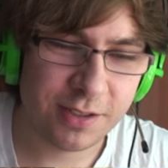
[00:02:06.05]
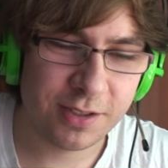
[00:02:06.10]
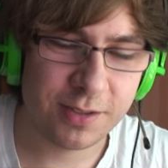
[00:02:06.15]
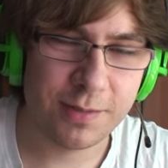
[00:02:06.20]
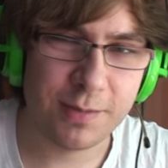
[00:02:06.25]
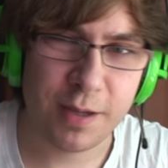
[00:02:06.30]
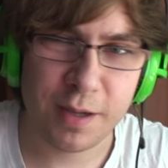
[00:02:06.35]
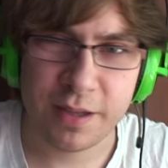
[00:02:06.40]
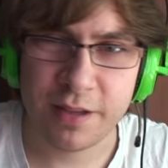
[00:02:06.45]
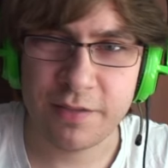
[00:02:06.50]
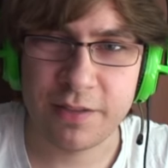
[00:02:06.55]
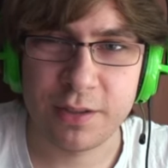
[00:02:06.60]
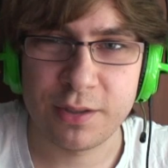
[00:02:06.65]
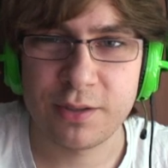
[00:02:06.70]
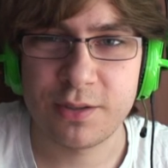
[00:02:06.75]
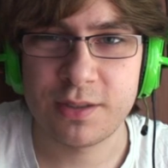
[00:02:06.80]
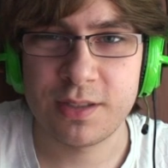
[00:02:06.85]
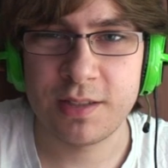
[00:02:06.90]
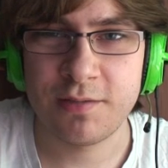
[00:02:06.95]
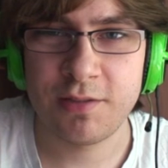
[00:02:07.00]
że ja na
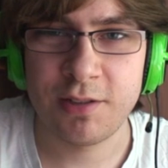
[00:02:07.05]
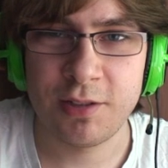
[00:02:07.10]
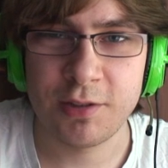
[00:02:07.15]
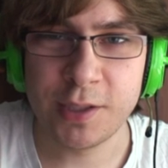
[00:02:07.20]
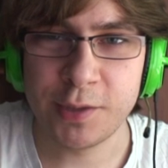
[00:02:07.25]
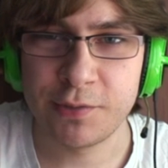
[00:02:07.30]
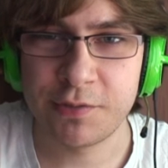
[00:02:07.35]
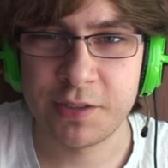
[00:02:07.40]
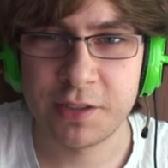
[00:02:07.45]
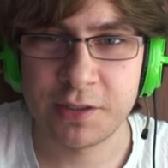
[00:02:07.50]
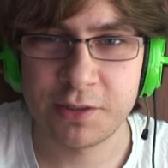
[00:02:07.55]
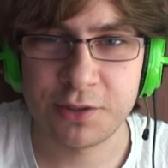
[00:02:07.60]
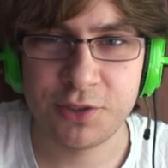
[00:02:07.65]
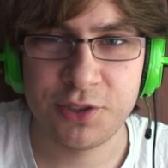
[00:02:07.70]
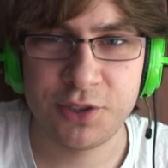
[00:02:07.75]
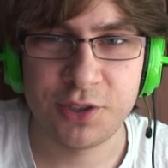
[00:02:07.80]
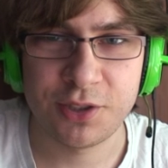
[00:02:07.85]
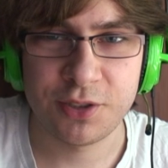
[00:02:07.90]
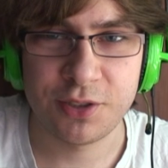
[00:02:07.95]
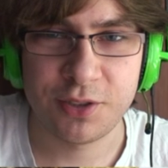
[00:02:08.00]
Francuza wyglądam
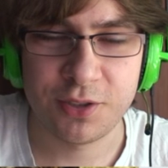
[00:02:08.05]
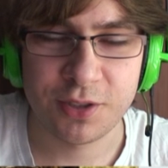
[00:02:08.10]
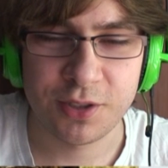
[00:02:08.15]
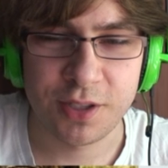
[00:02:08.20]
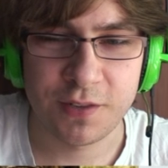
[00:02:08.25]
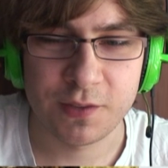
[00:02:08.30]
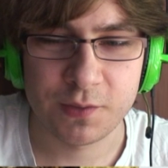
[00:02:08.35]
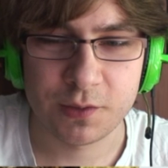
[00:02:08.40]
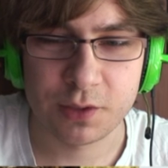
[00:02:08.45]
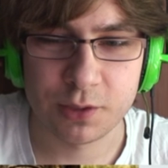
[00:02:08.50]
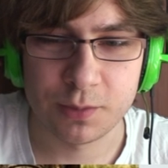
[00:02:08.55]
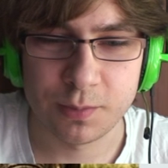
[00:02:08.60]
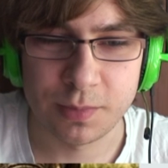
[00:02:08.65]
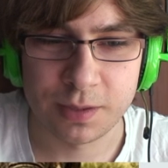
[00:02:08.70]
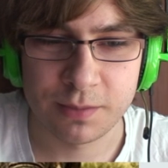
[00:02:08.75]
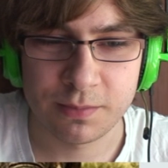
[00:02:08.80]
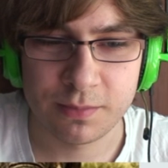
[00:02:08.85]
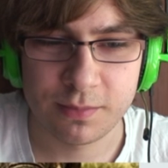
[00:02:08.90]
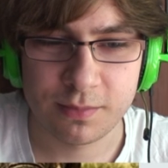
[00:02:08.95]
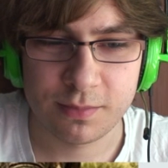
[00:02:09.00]
Francuzi, to, to nie wiem w sumie